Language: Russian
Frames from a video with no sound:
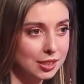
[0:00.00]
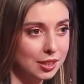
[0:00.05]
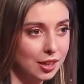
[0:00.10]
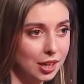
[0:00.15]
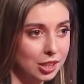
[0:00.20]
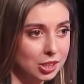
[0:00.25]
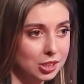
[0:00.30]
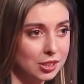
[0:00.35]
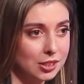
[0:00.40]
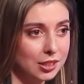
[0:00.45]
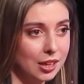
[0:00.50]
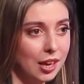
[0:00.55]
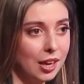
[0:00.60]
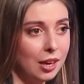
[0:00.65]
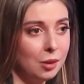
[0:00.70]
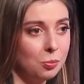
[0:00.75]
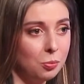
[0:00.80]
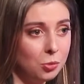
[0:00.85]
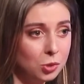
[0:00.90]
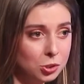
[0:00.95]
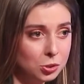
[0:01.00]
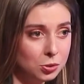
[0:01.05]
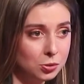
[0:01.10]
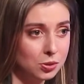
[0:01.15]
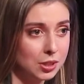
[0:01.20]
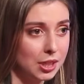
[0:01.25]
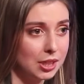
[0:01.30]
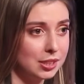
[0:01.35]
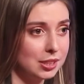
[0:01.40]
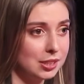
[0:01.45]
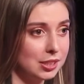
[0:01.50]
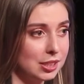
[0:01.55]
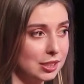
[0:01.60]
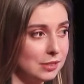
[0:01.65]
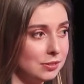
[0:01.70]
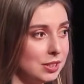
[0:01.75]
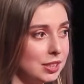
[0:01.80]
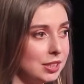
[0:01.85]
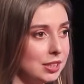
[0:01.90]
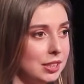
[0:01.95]
граждан может у нас и
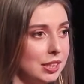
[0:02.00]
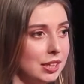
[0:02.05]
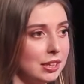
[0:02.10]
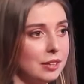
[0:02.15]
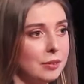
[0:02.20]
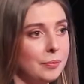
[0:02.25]
завести